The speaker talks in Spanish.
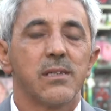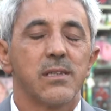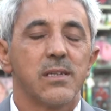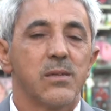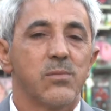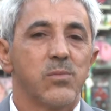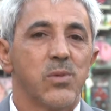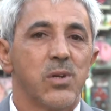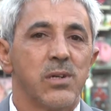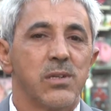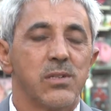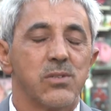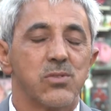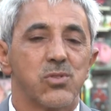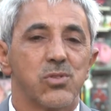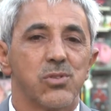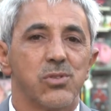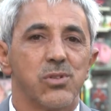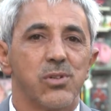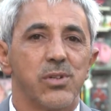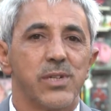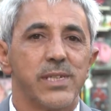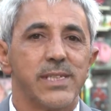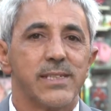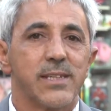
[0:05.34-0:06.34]
hemos
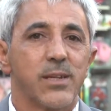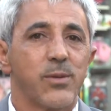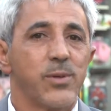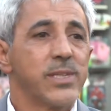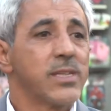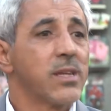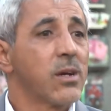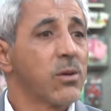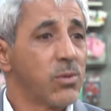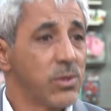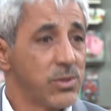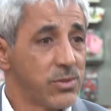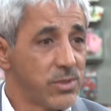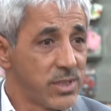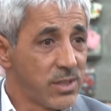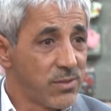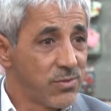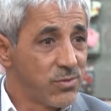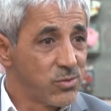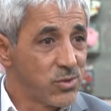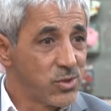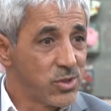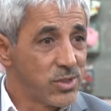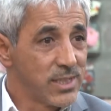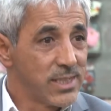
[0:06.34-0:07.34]
hecho entrevistas cuando era
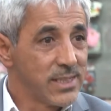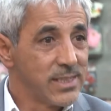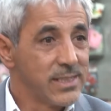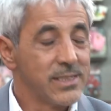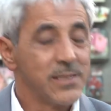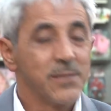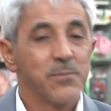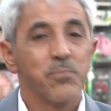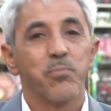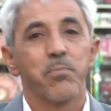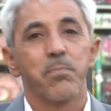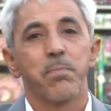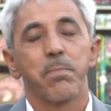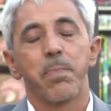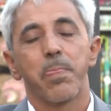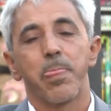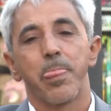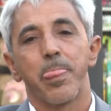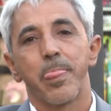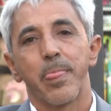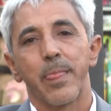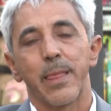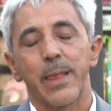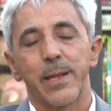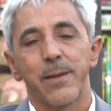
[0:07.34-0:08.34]
funcionaria
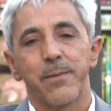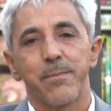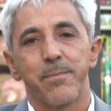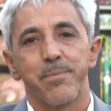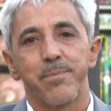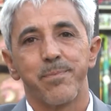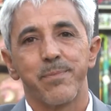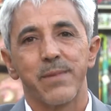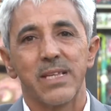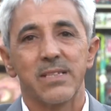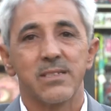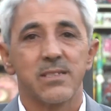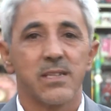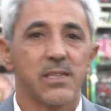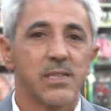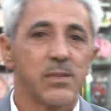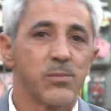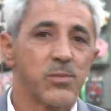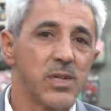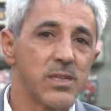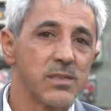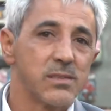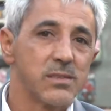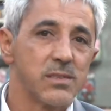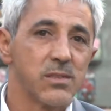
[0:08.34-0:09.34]
y
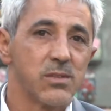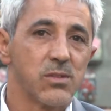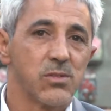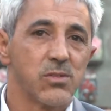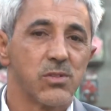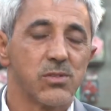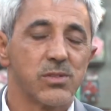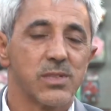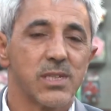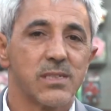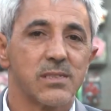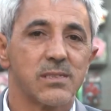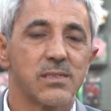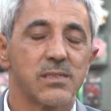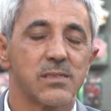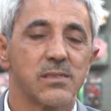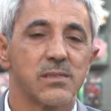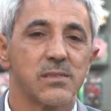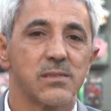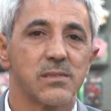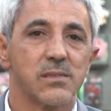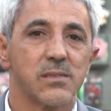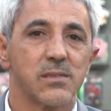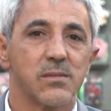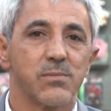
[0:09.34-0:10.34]
seguiremos haciendo notas
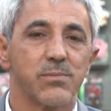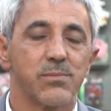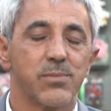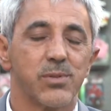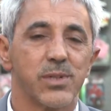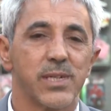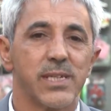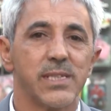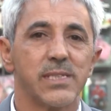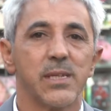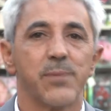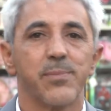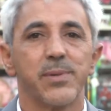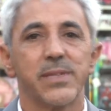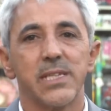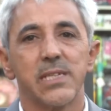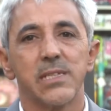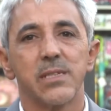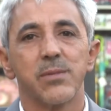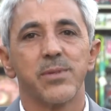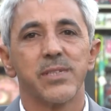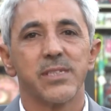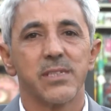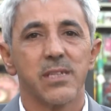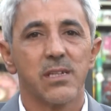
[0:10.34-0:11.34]
porque
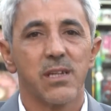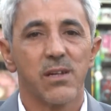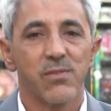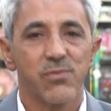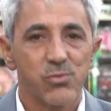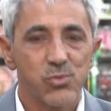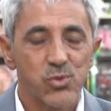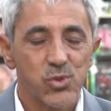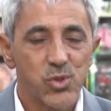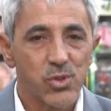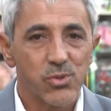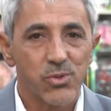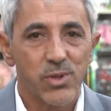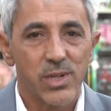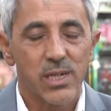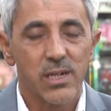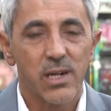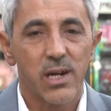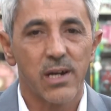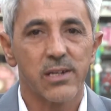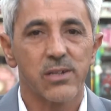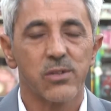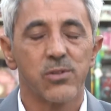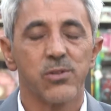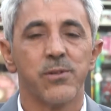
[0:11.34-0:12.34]
independientemente de la función o el
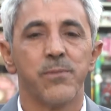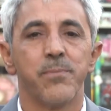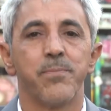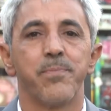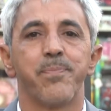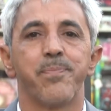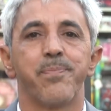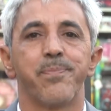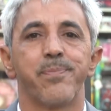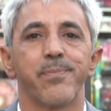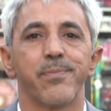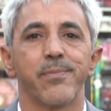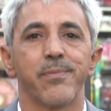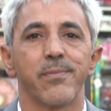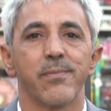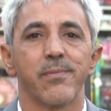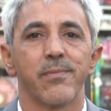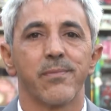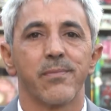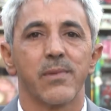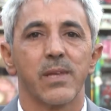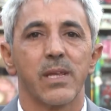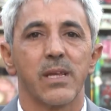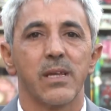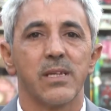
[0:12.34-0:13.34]
cargo,
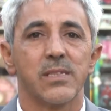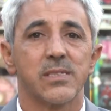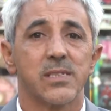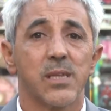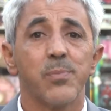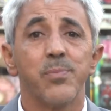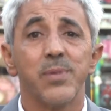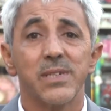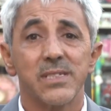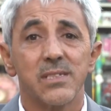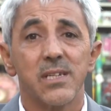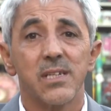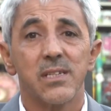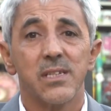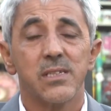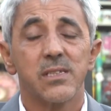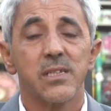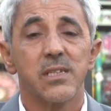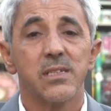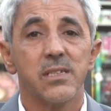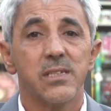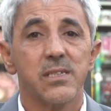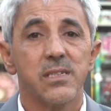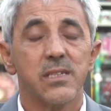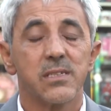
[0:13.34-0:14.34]
es especialista
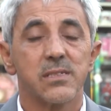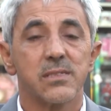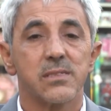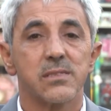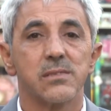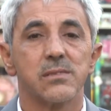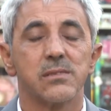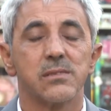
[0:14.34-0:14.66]
en niñez.